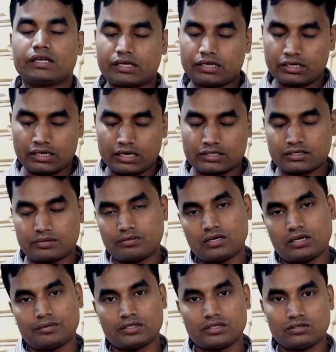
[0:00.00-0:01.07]
এখানে আসার পর
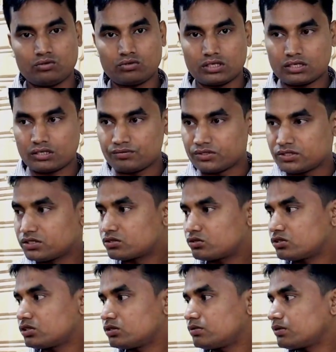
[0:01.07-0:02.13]
আমাদের দোকানটা ভিজিট
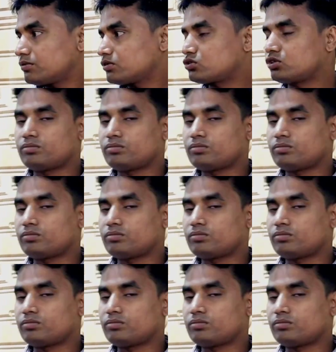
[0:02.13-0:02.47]
করতে পারবেন